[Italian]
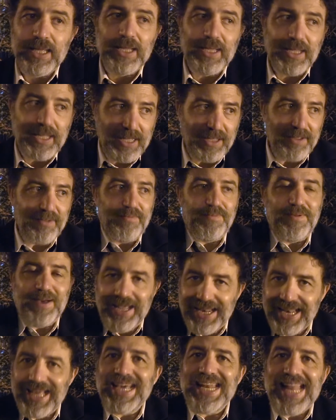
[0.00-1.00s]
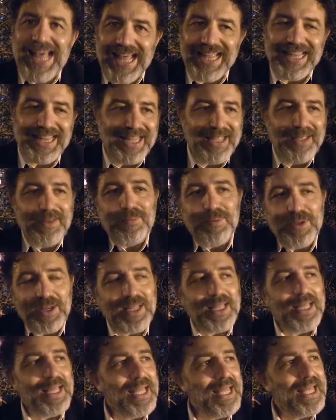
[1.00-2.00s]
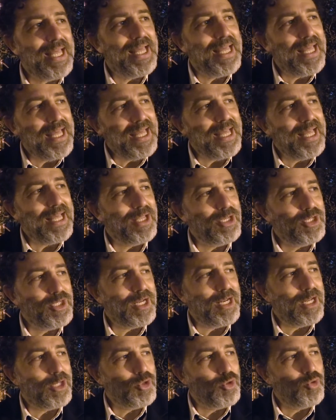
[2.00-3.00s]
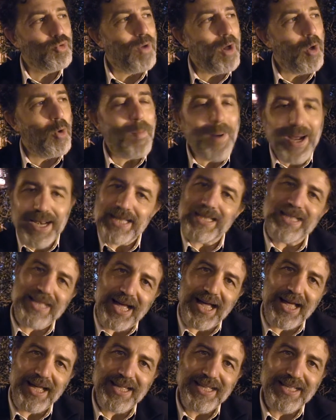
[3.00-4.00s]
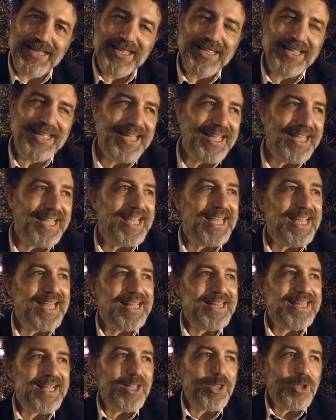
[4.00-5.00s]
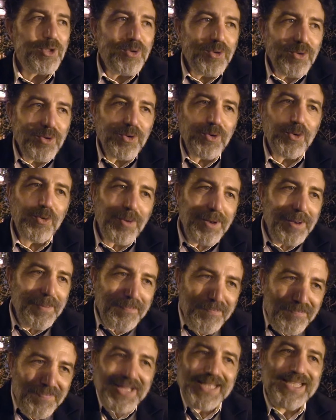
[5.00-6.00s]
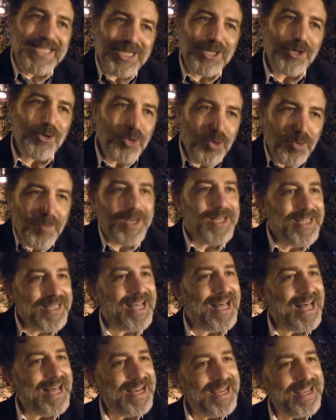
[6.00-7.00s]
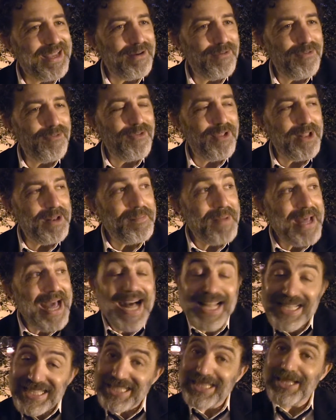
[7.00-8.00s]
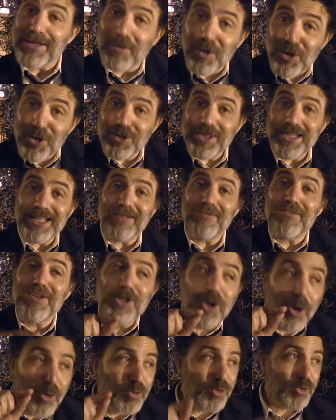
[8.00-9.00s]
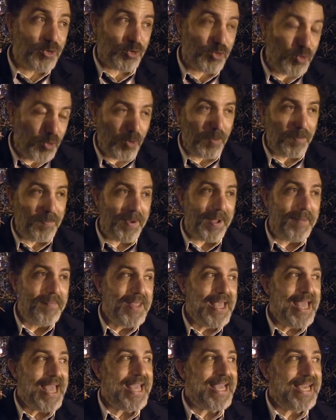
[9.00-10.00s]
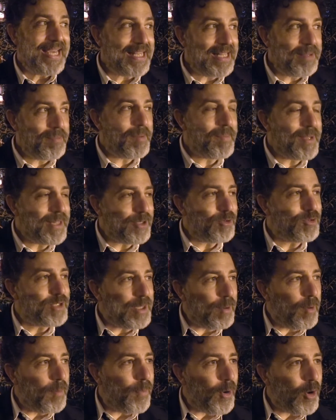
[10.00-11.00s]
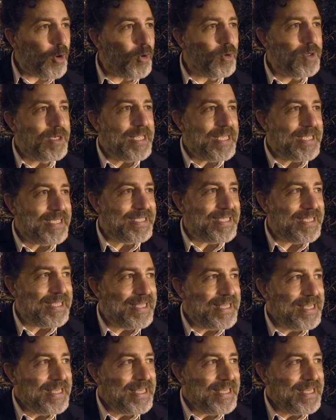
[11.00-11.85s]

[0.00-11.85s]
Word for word: che va alla grande perché c'è la sua umanità e, ha dato quel pizzico di umanità anche al film. Anzi, ti voglio dire, vi do uno scoop. E incredibilmente noi siamo un po' connessi